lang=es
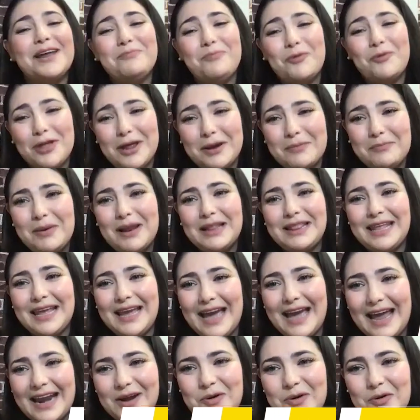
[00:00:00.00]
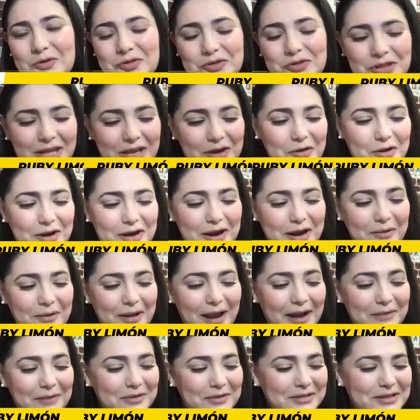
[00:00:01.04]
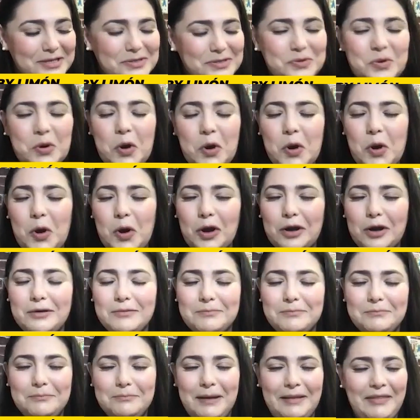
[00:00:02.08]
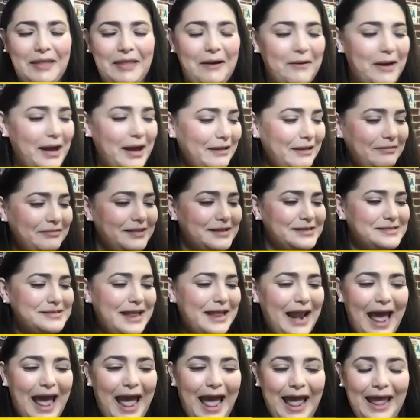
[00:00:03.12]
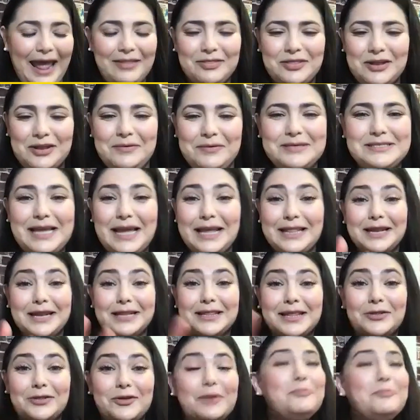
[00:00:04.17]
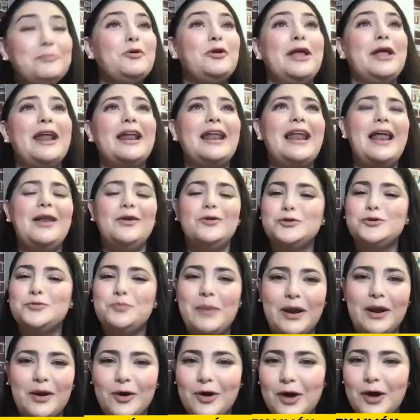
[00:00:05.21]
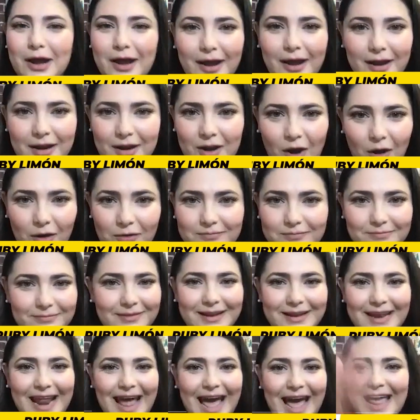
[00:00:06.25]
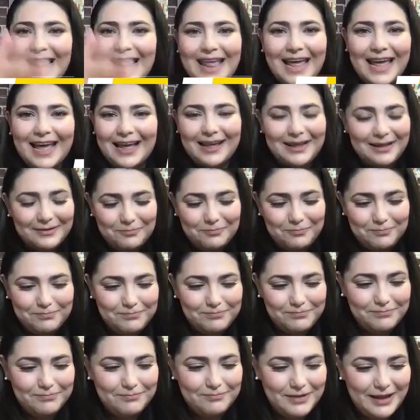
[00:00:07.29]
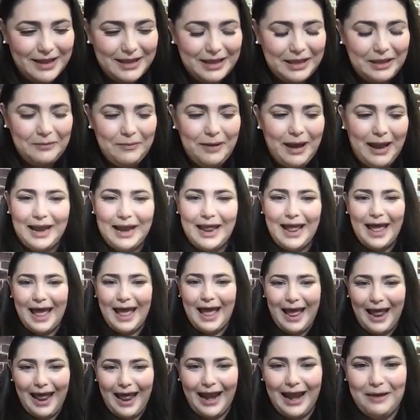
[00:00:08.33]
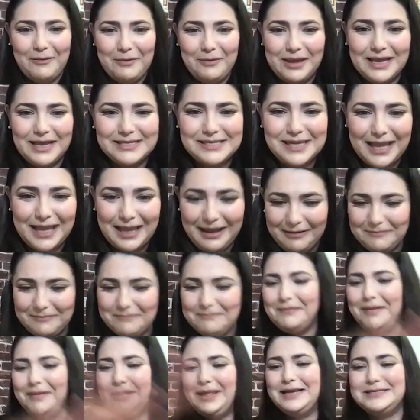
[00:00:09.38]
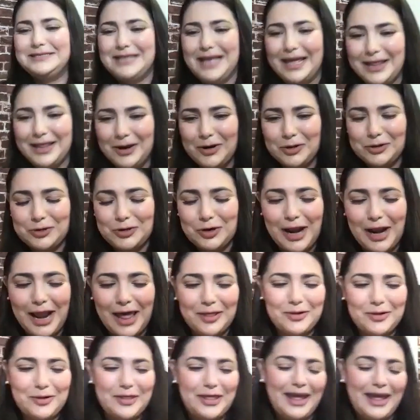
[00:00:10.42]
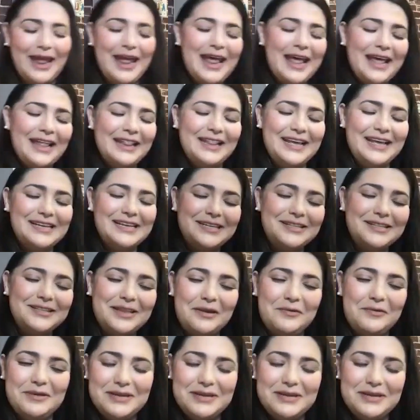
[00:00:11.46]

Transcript: poder platicar contigo, realmente es un honor. Mandaba antes de la entrevista ahí tratando de poner la luz, pero no, nada equivale a la belleza que está del otro lado de, de Ay,